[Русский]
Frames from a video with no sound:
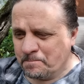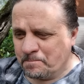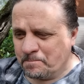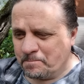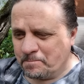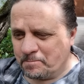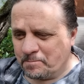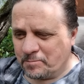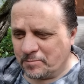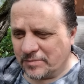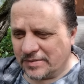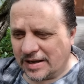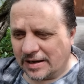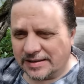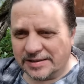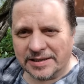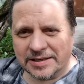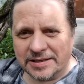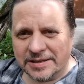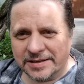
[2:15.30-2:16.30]
э,
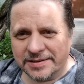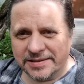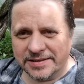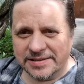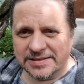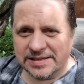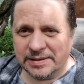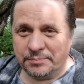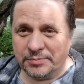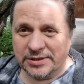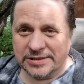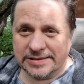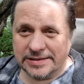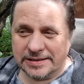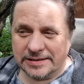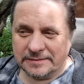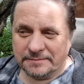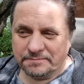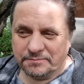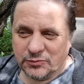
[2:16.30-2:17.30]
как докладные
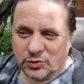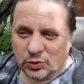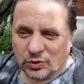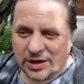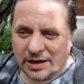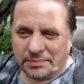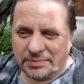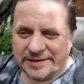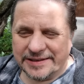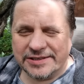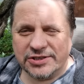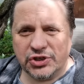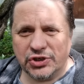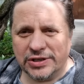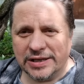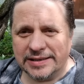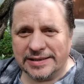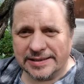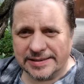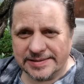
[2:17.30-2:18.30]
записки, ну, как бы
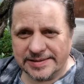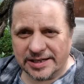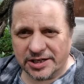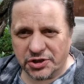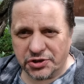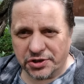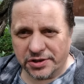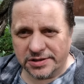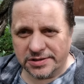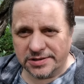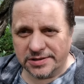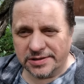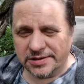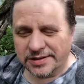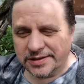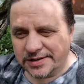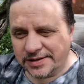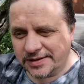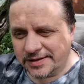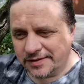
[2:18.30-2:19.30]
начинает раздражать.
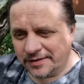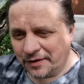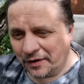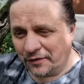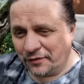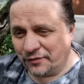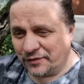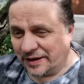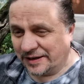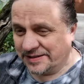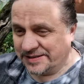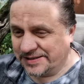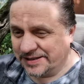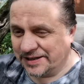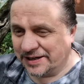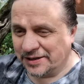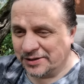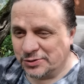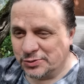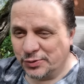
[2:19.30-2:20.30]
И в конце
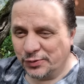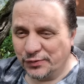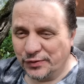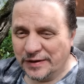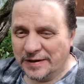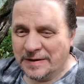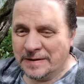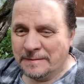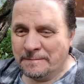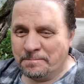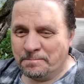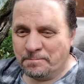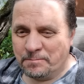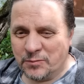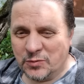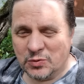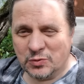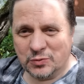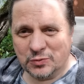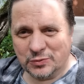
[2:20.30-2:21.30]
концов,
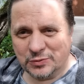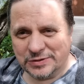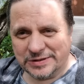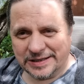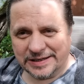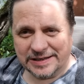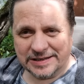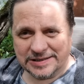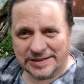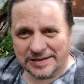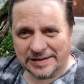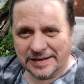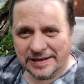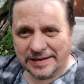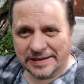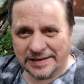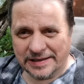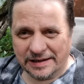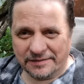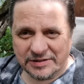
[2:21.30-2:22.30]
ну, директор
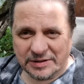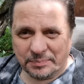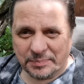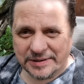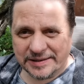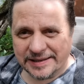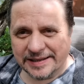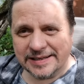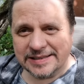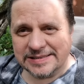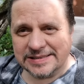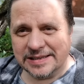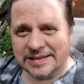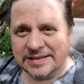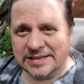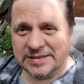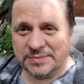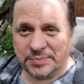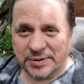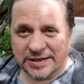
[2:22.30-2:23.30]
явно пытается
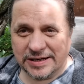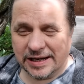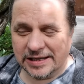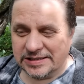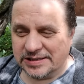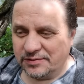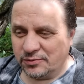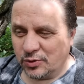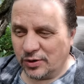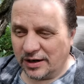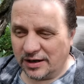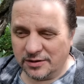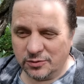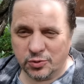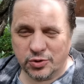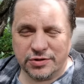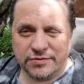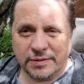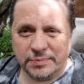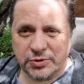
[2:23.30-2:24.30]
избегать его, а
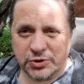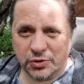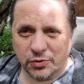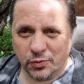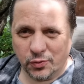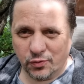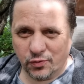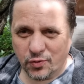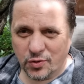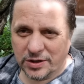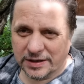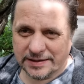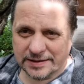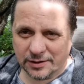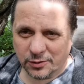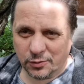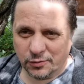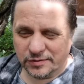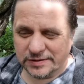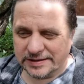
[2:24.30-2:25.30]
лучше вообще уволить
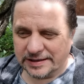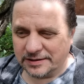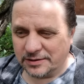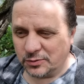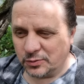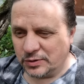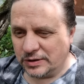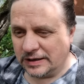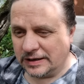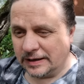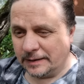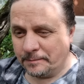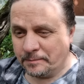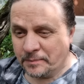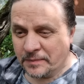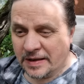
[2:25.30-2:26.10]
такого сотрудника.